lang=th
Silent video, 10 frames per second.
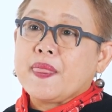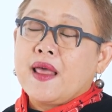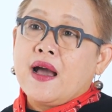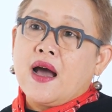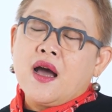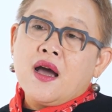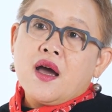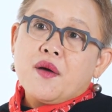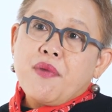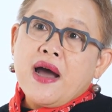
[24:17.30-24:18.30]
นะคะ
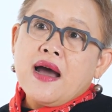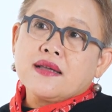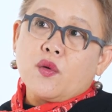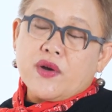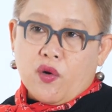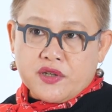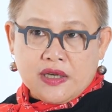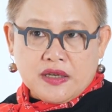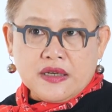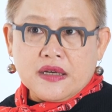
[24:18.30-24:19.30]
ภาคตะวันออก
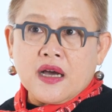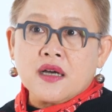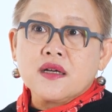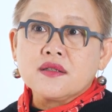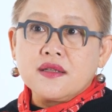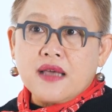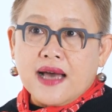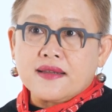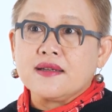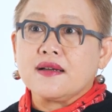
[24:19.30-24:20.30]
เฉียงเหนือก็จะอ
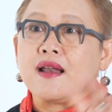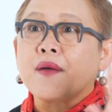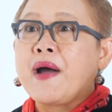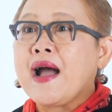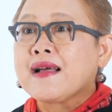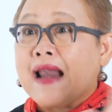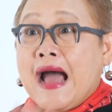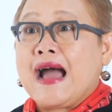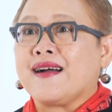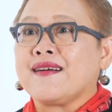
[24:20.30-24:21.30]
ย่างหนึ่งและภาคก
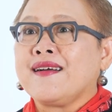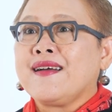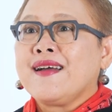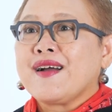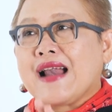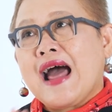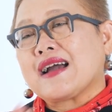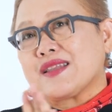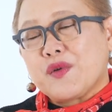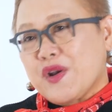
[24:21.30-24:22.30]
ลางกลาง
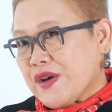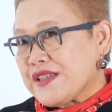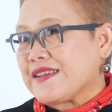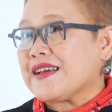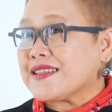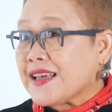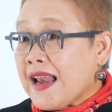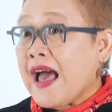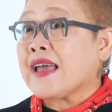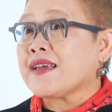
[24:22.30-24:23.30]
กับตะวันออกเฉียงเหนือจะ
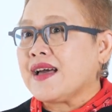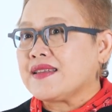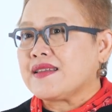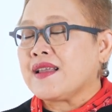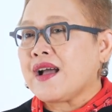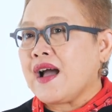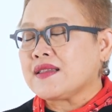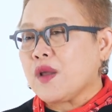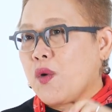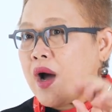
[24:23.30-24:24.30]
คล้ายกันนะคะ
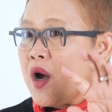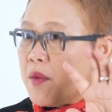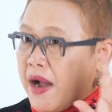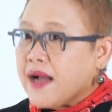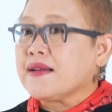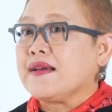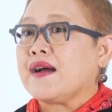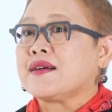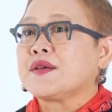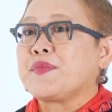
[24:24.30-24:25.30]
แต่ว่าภาคเหนือ
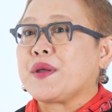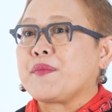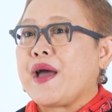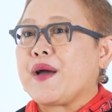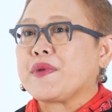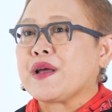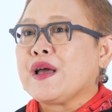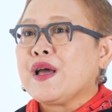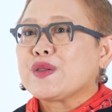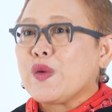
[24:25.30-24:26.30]
ก็จะเป็นอีกแบบนึง
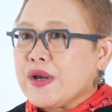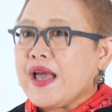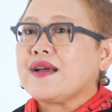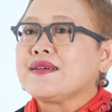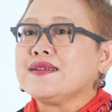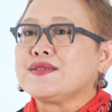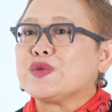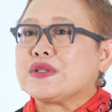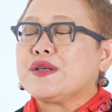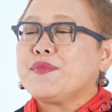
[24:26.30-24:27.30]
ตรงนี้คือ
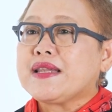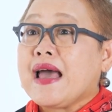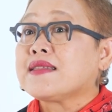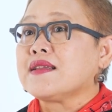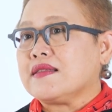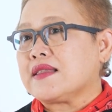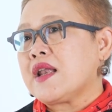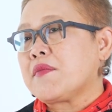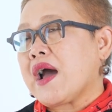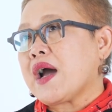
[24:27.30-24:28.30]
จุดที่มันน่าตื่น
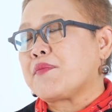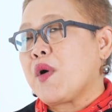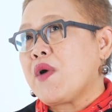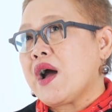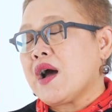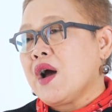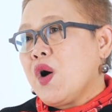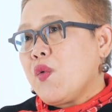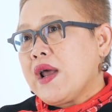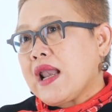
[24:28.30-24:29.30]
เต้นมาก เพราะว่า
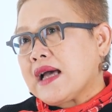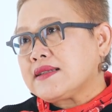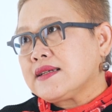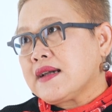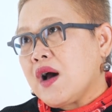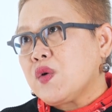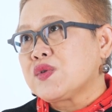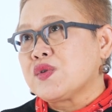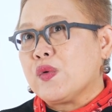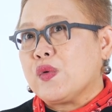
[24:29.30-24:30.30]
เวลาที่เข้า
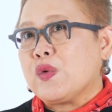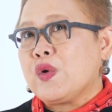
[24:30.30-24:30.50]
สู่